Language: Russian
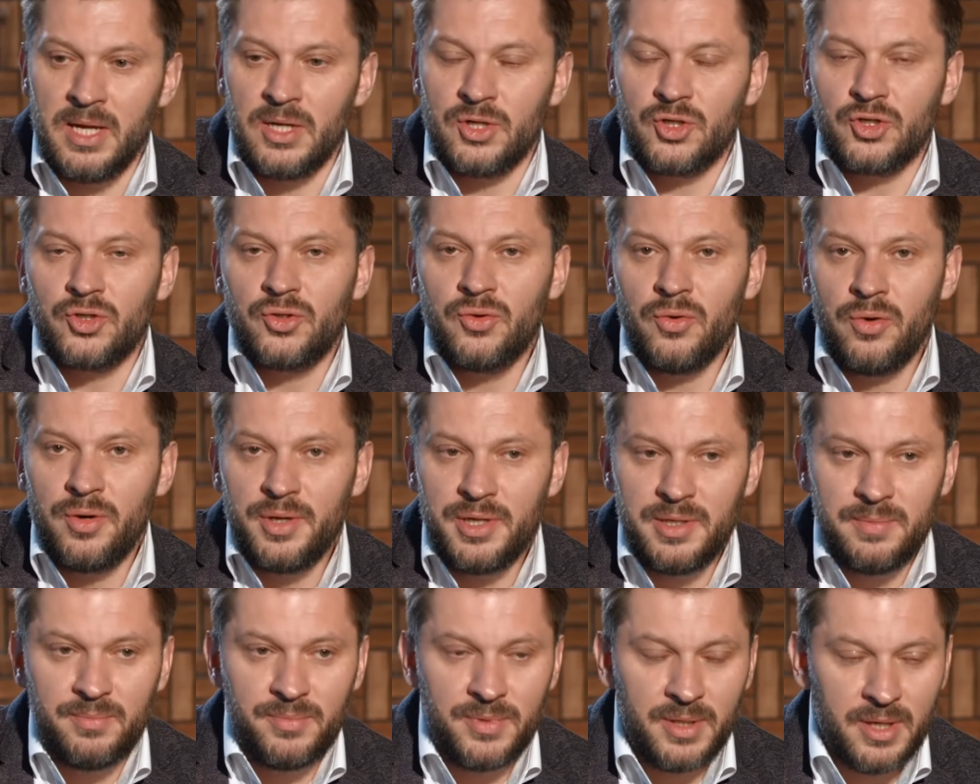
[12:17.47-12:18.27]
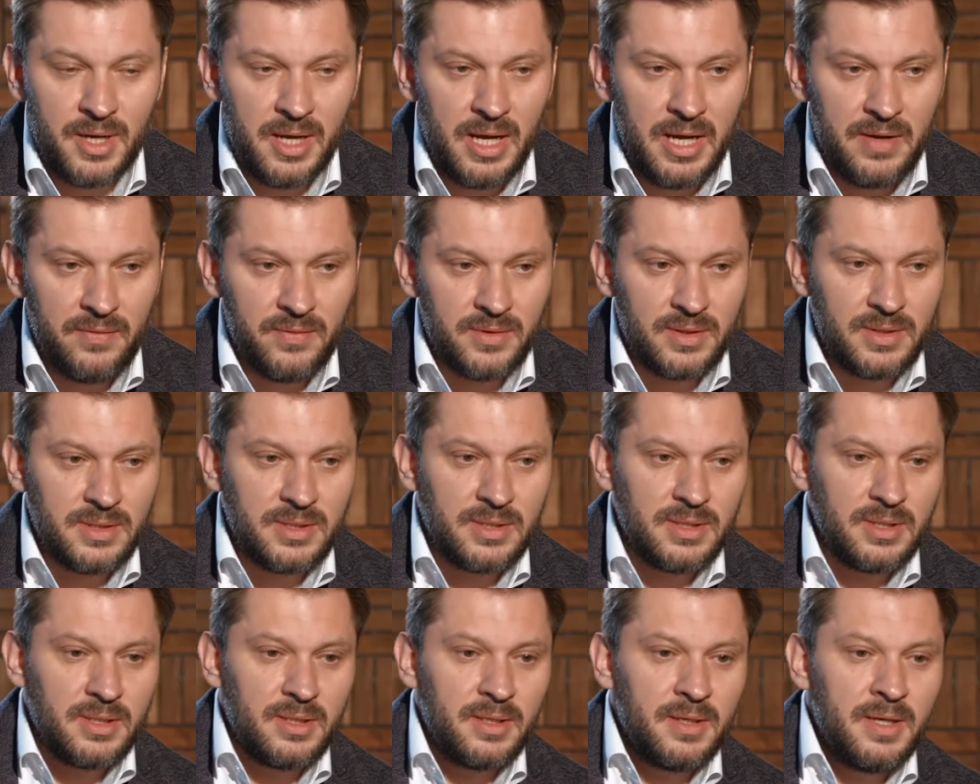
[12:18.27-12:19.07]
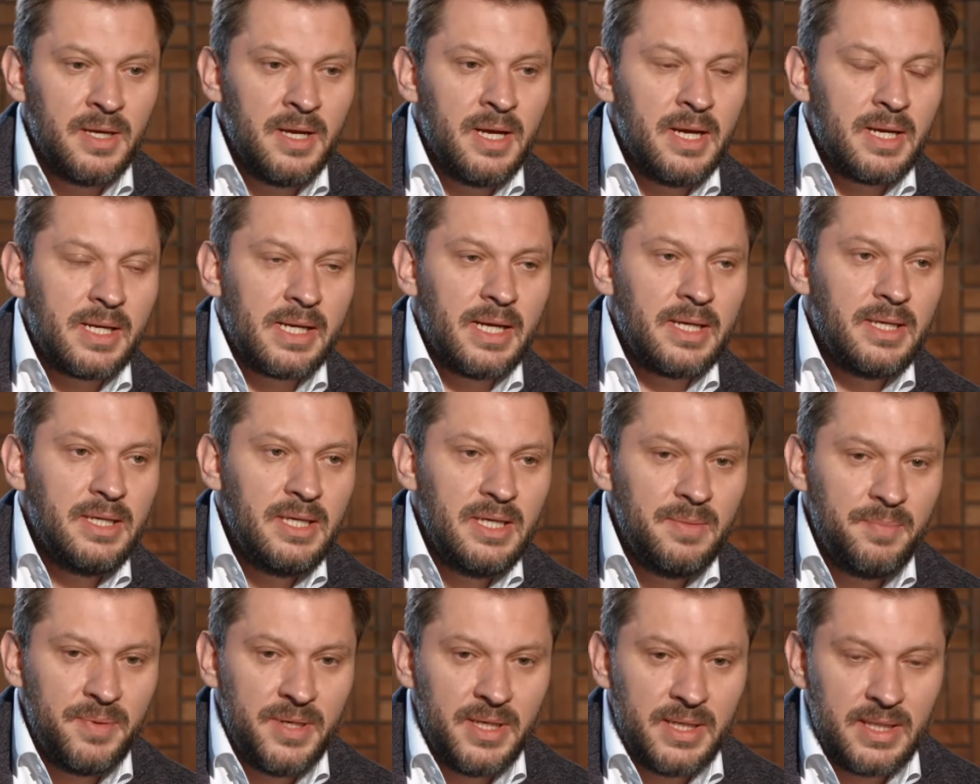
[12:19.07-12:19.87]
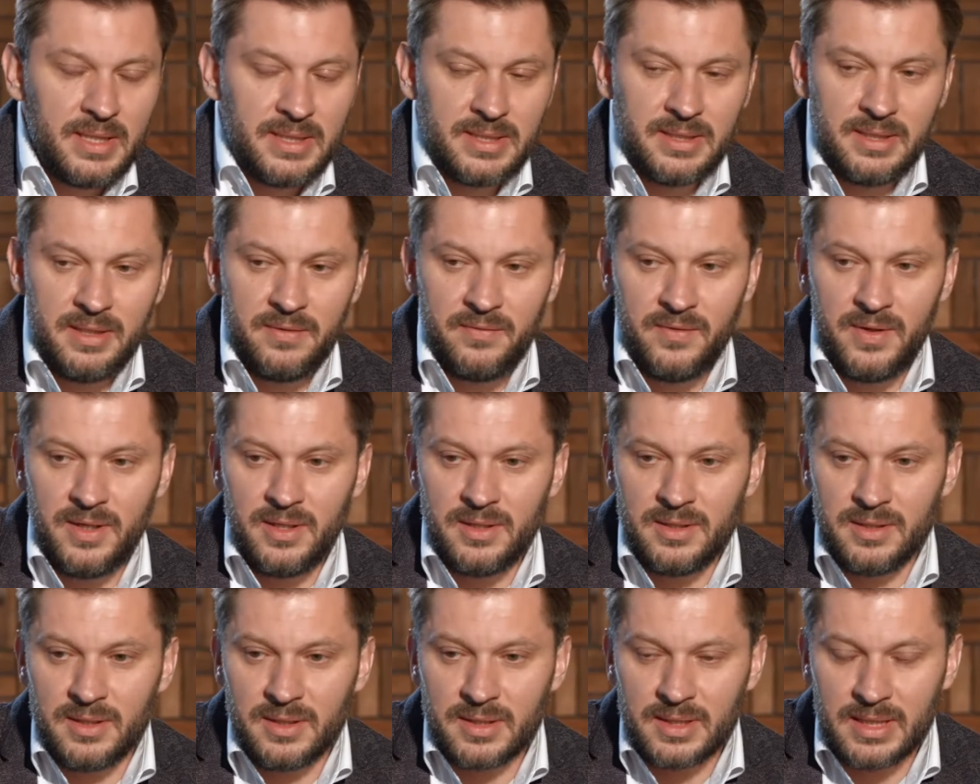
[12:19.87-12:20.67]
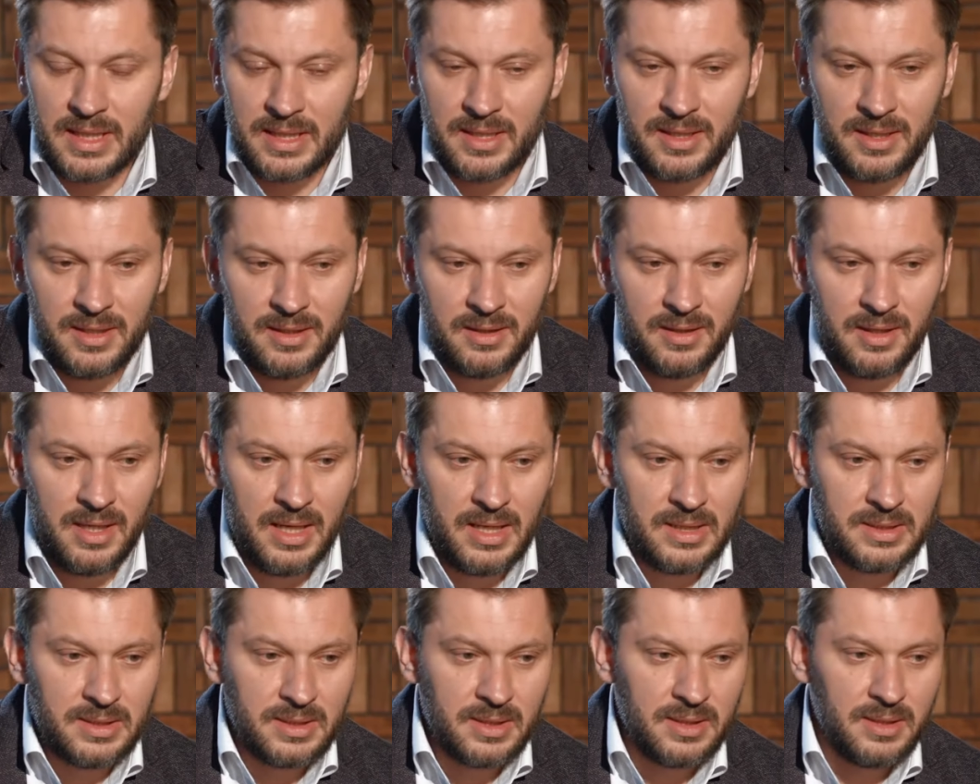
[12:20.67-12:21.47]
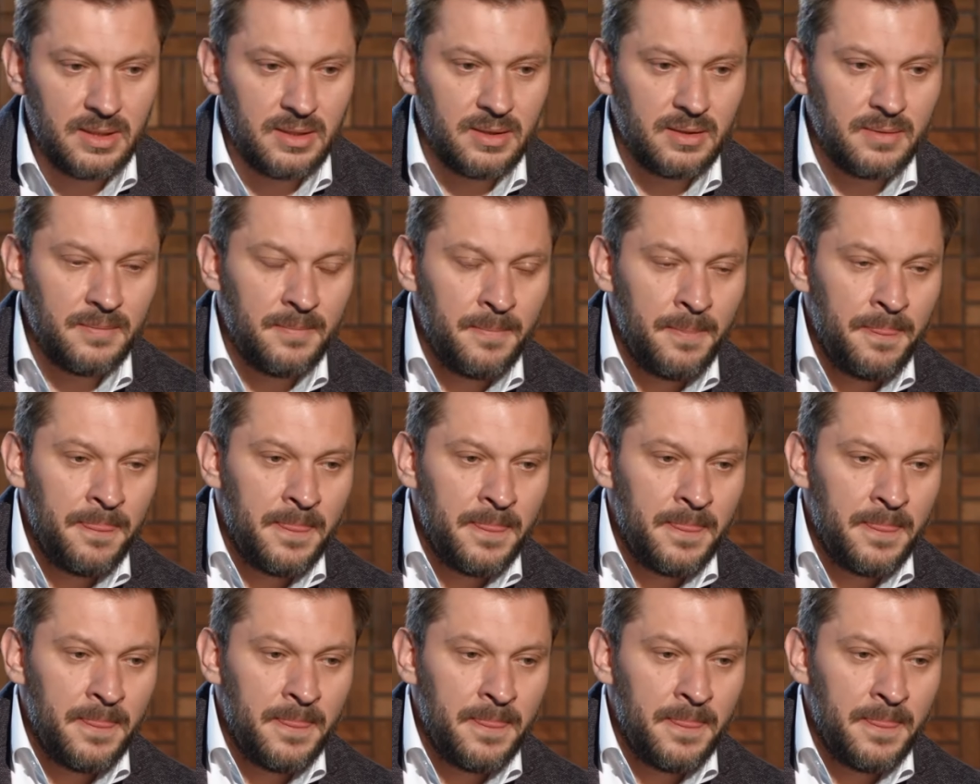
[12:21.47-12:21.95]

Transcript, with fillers: что им нравится, какие прикосновения, какие ласки,